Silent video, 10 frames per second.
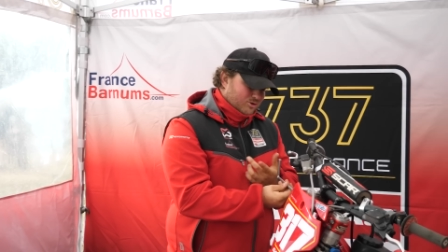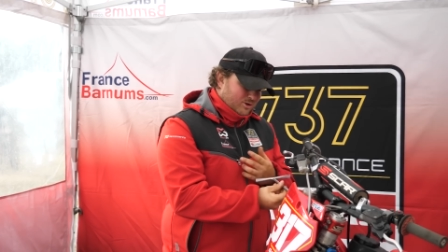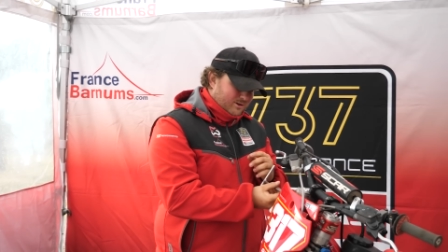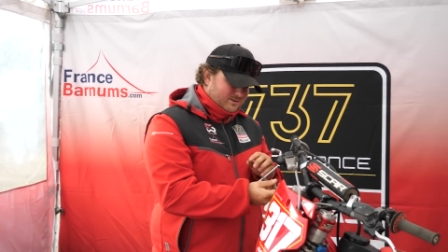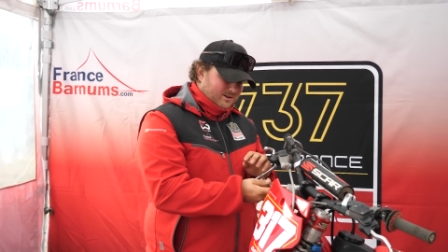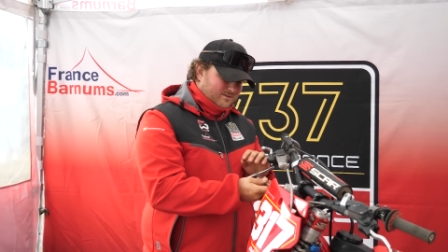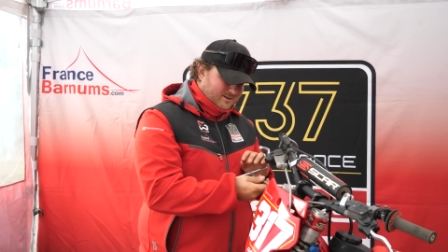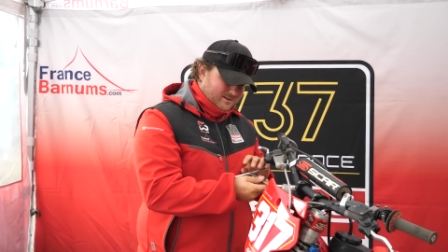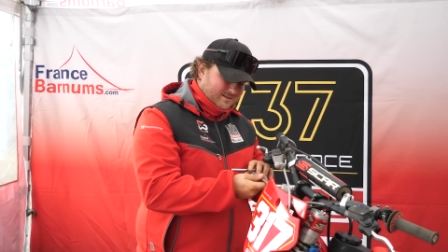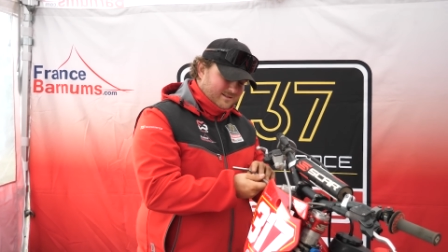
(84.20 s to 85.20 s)
Non ça
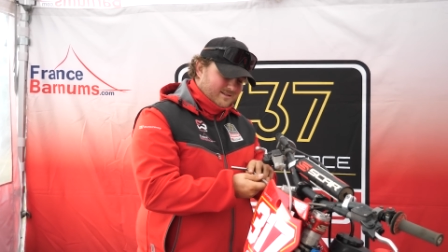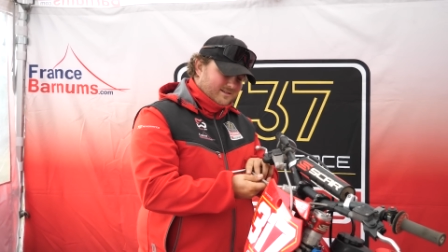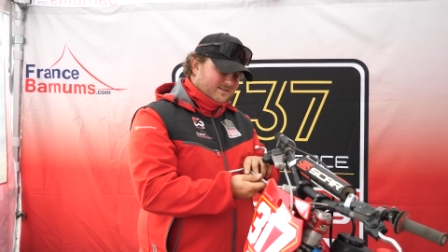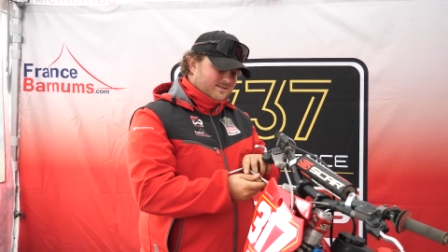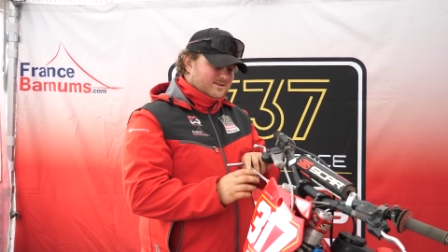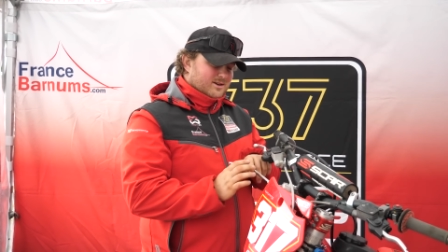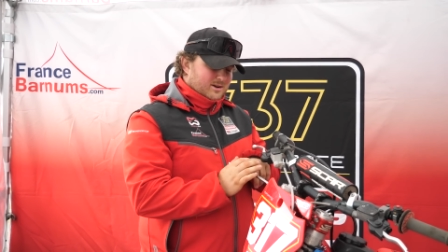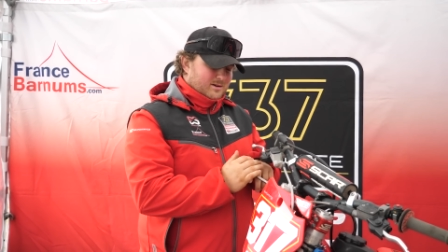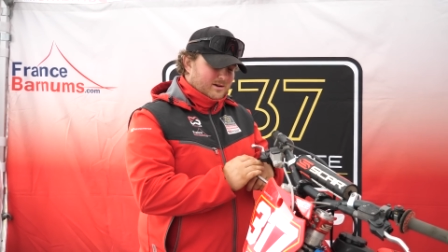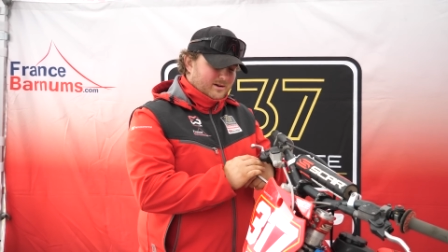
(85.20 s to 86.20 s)
va,
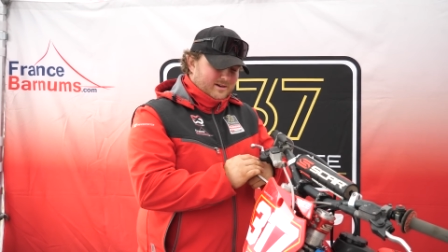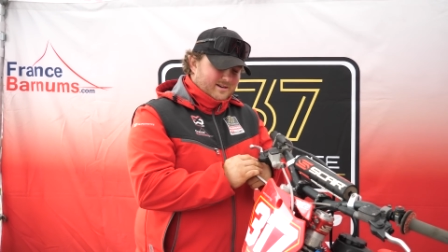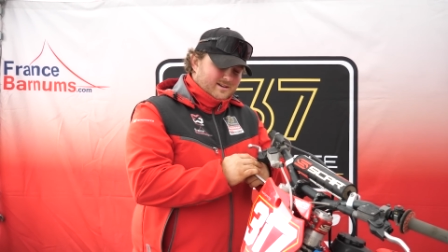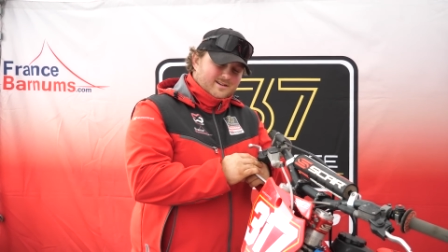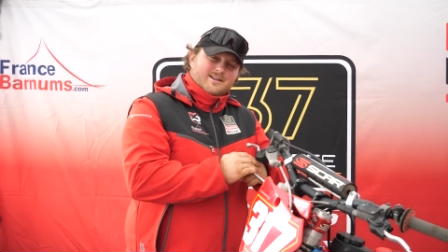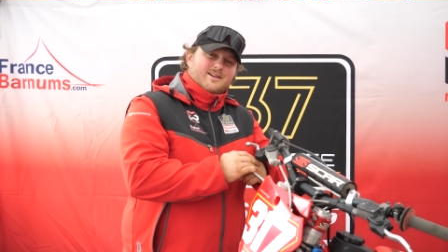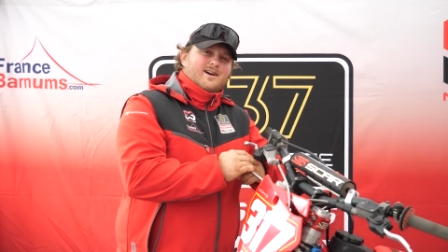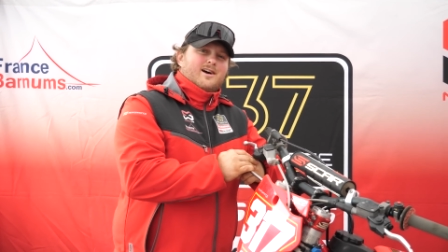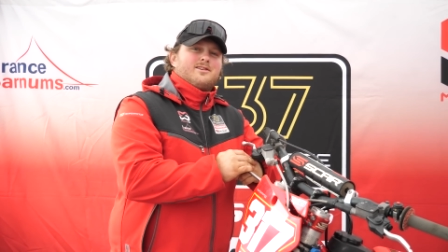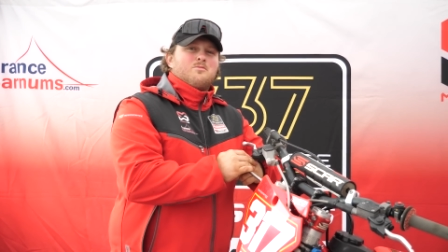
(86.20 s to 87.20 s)
c'est
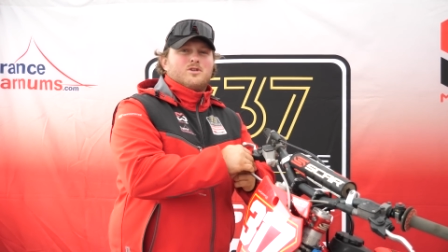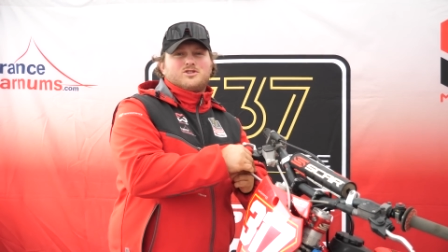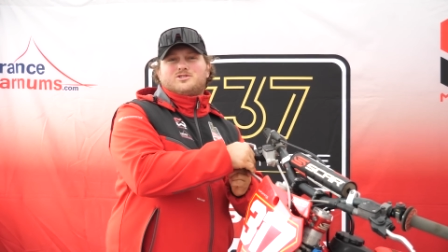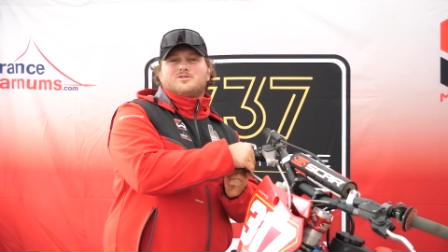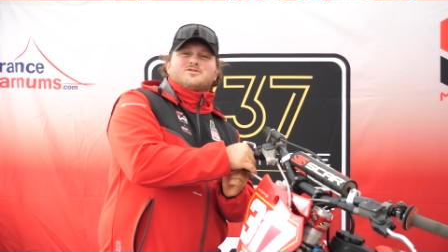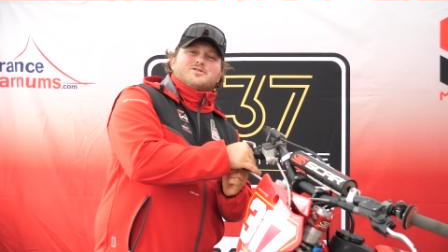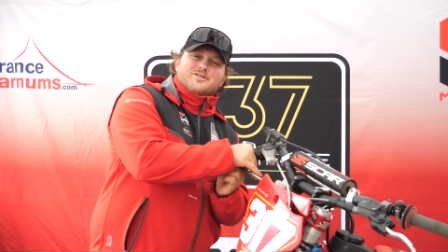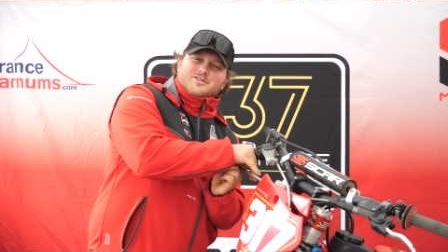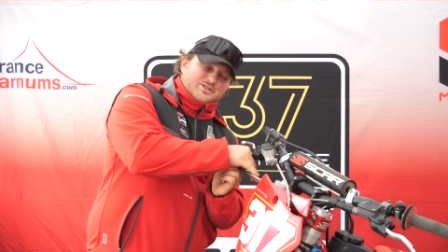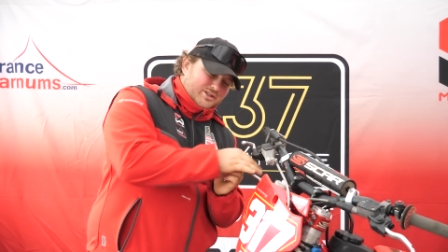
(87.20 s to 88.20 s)
un des moins chiants que
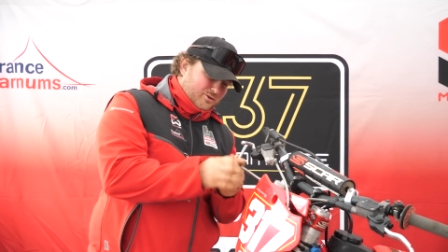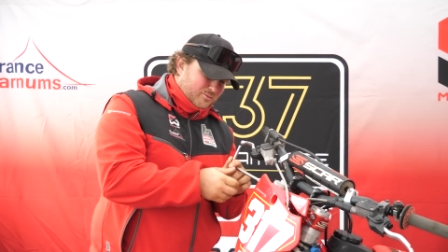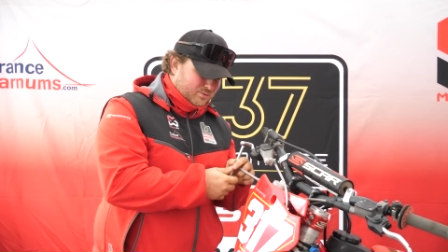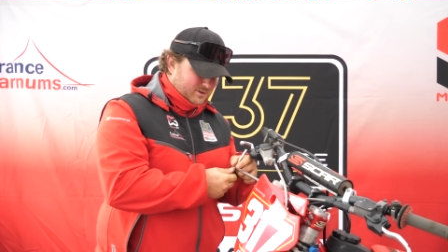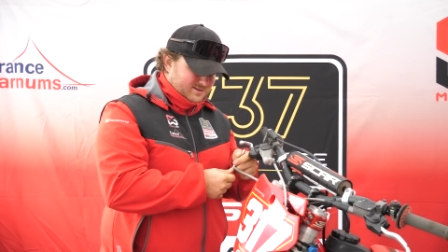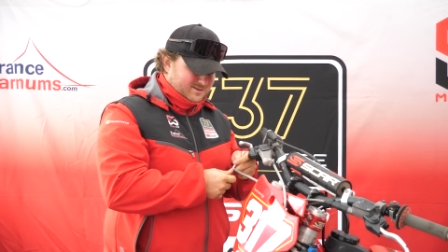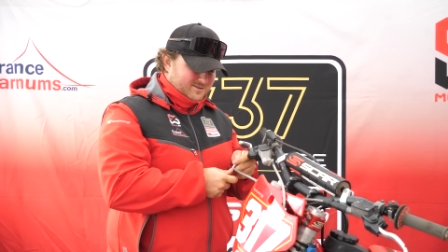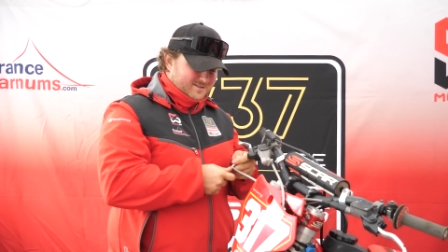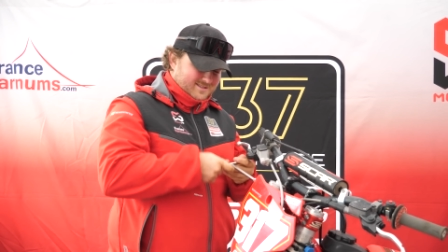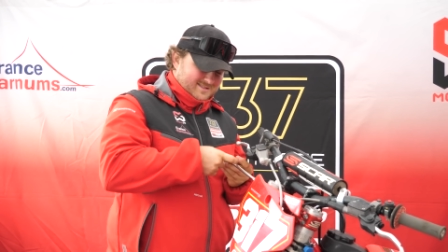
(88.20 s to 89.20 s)
j'ai eu pour l'instant.